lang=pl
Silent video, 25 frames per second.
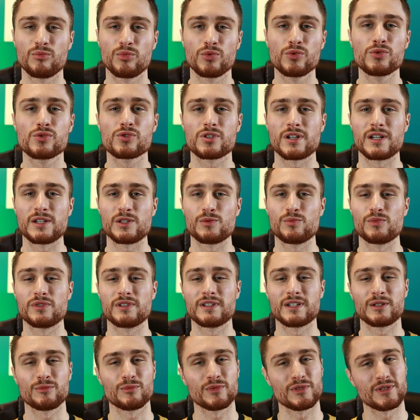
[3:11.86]
zaburzać,
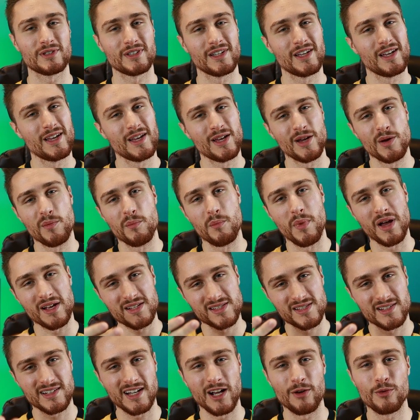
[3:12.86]
by jakby
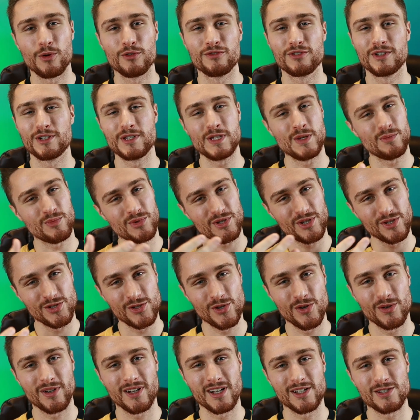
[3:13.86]
mas kałowych nie
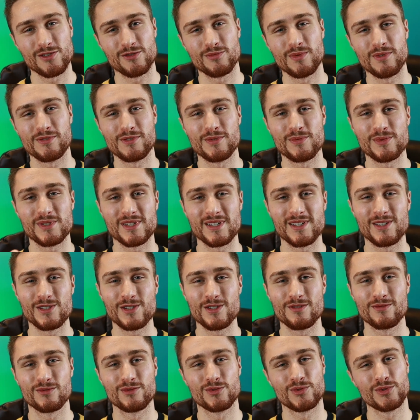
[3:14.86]
przeciągać w pewnym
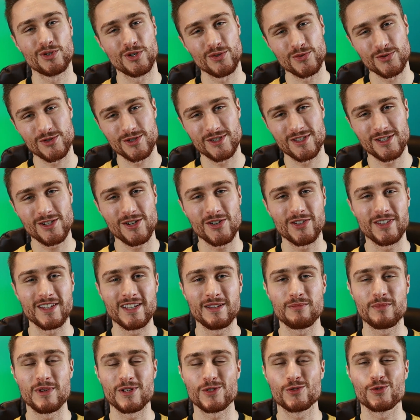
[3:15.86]
sensie w drugą
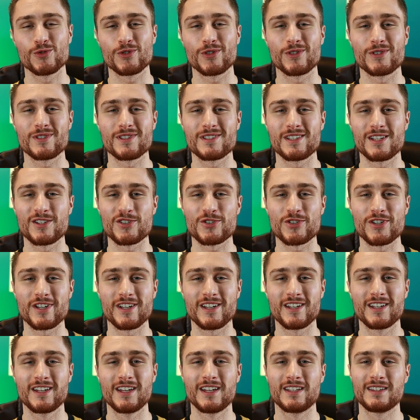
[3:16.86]
stronę, masując
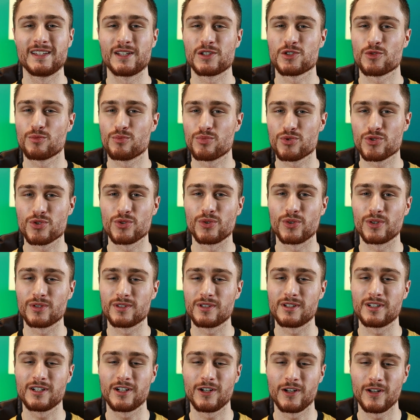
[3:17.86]
nasze, nasz brzuch,
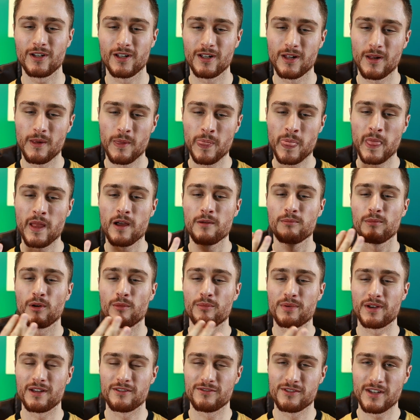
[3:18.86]
tylko
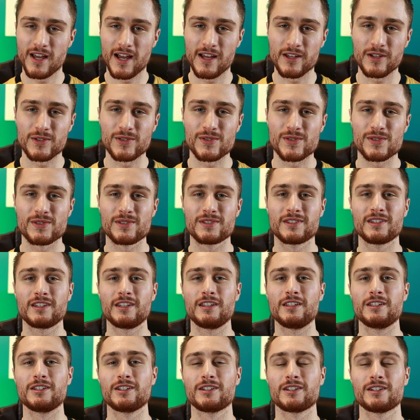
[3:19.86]
poprawiając
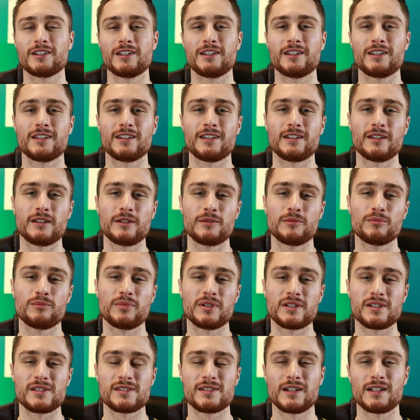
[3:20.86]
ich e,
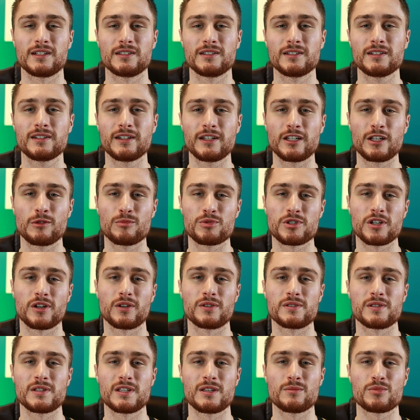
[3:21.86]
perystaltykę, ich
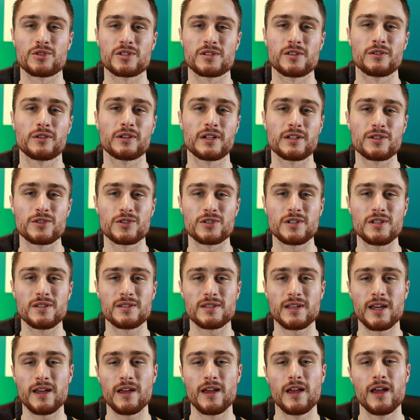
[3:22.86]
przechodzenie przez
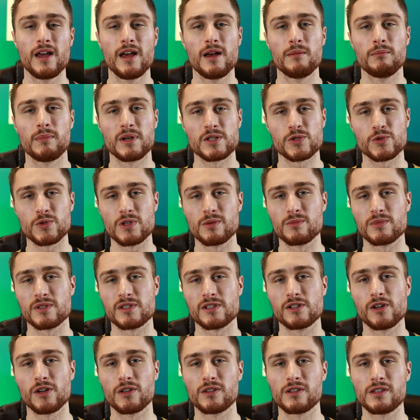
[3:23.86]
okrężnicę, masujemy
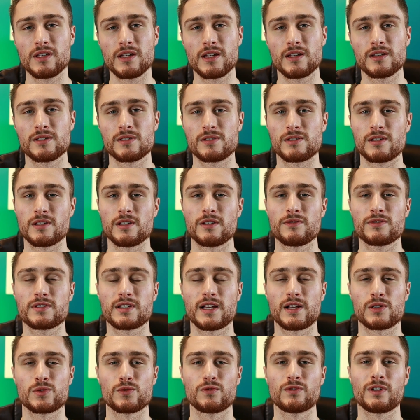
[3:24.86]
zgodnie ze
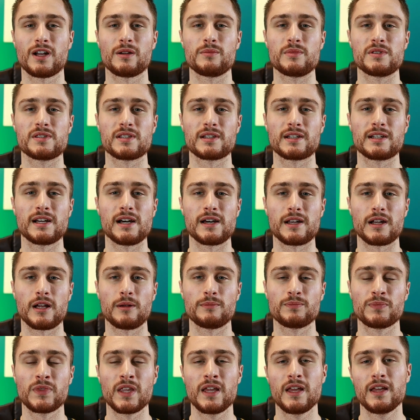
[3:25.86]
wskazówkami
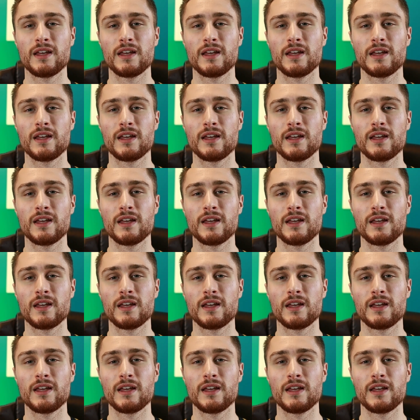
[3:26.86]
zegara.